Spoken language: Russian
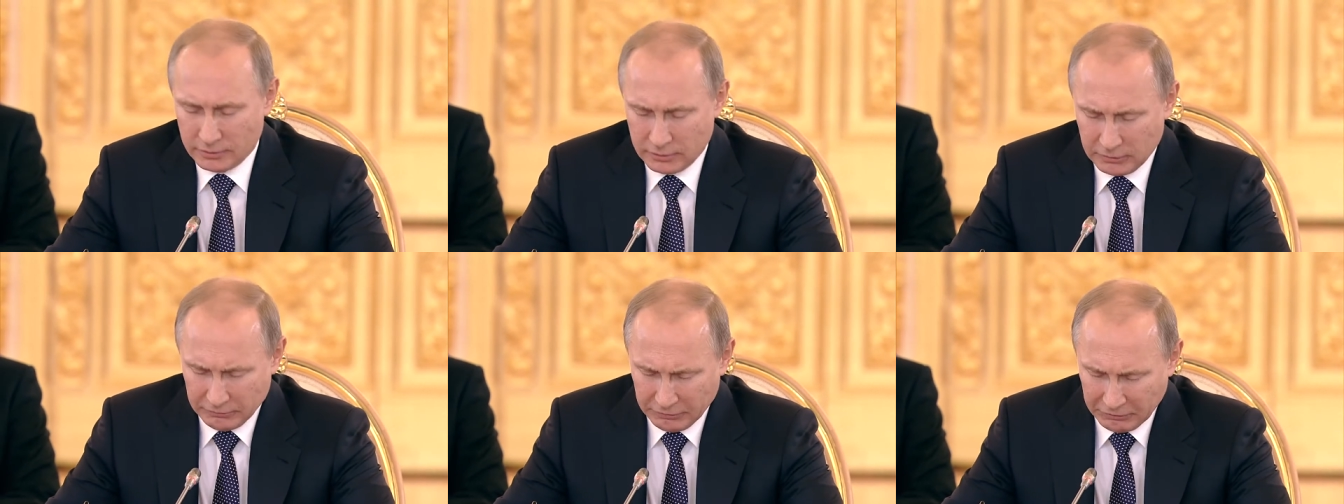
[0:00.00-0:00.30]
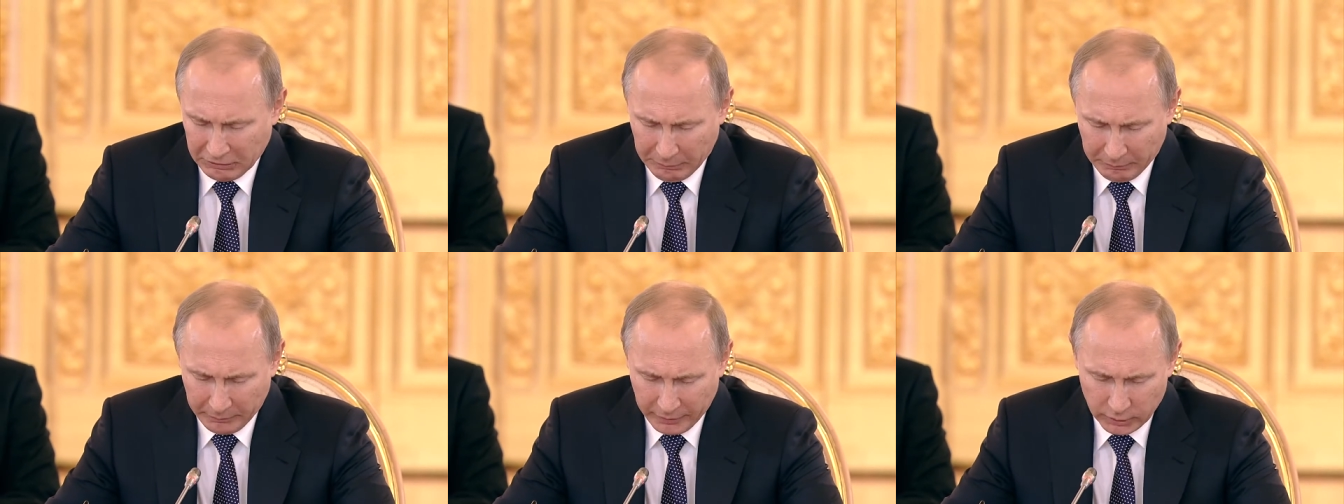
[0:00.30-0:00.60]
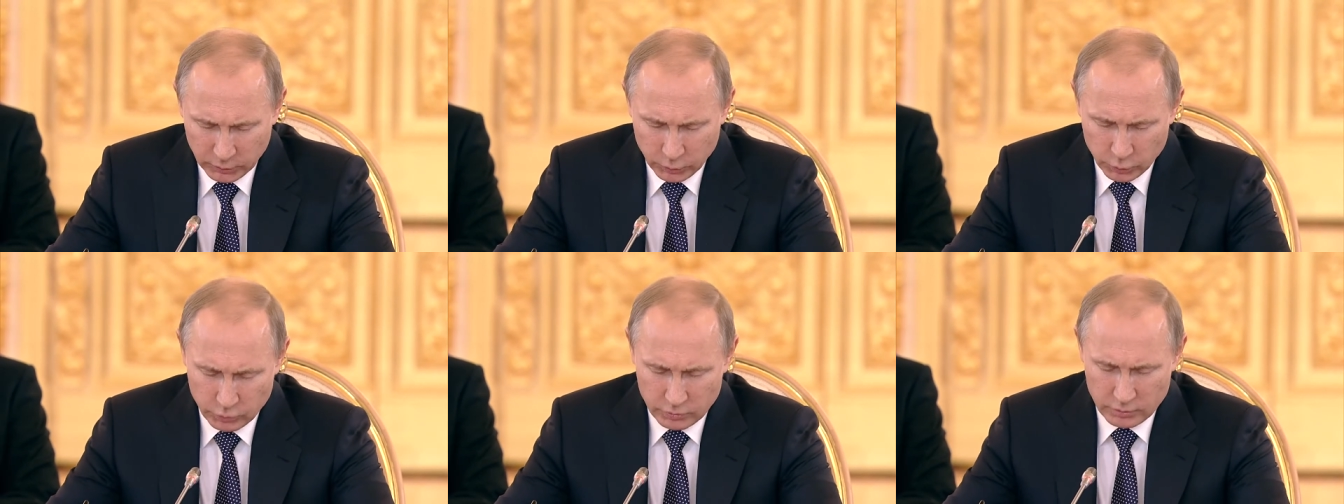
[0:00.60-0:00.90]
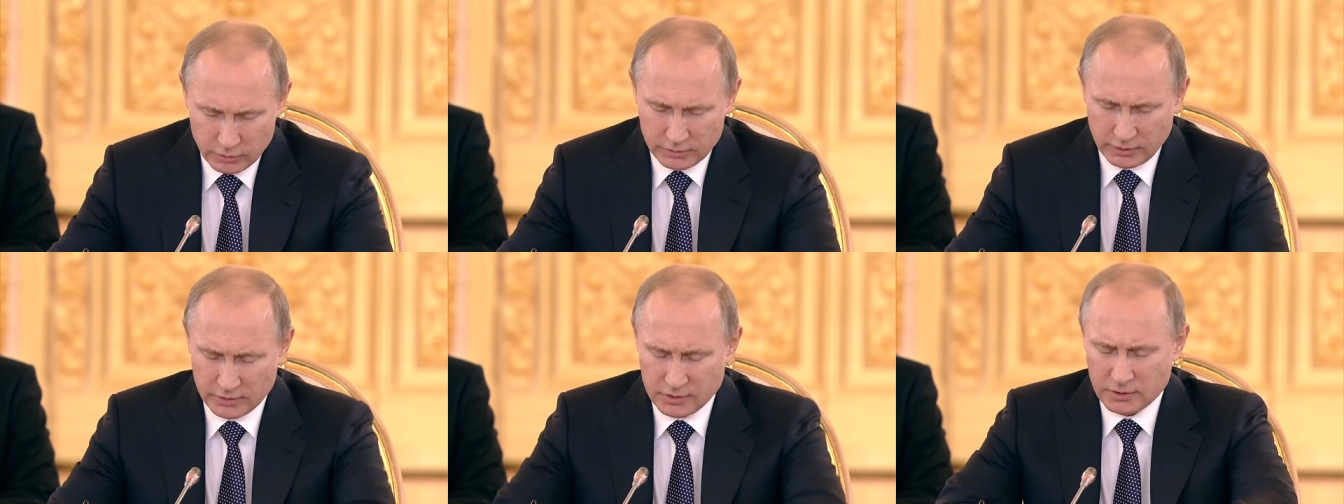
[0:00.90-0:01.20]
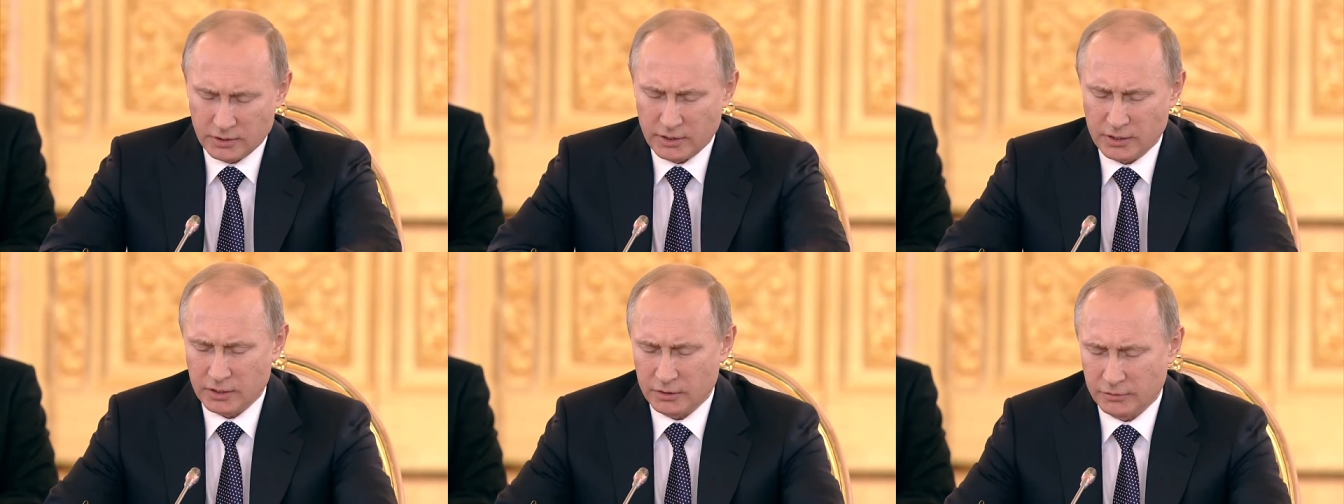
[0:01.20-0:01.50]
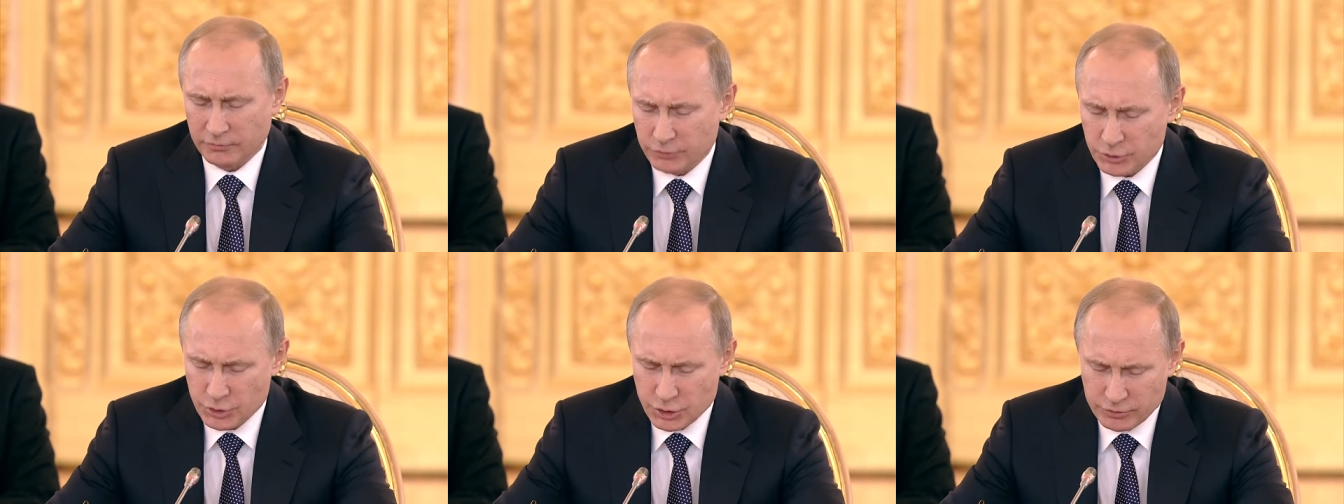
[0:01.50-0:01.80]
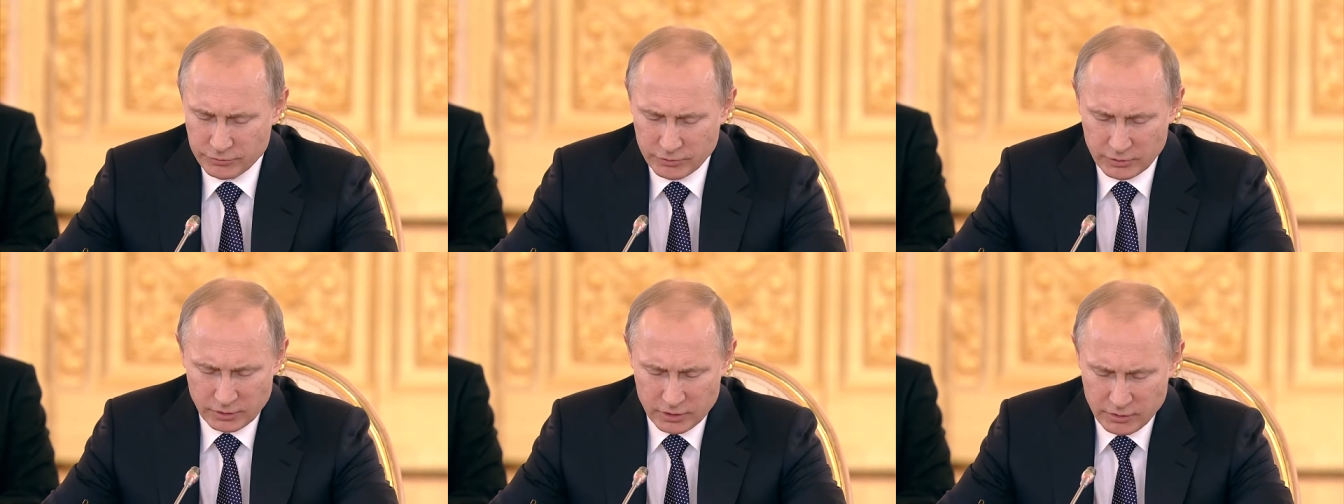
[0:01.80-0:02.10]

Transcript: в этом году заседание Высшего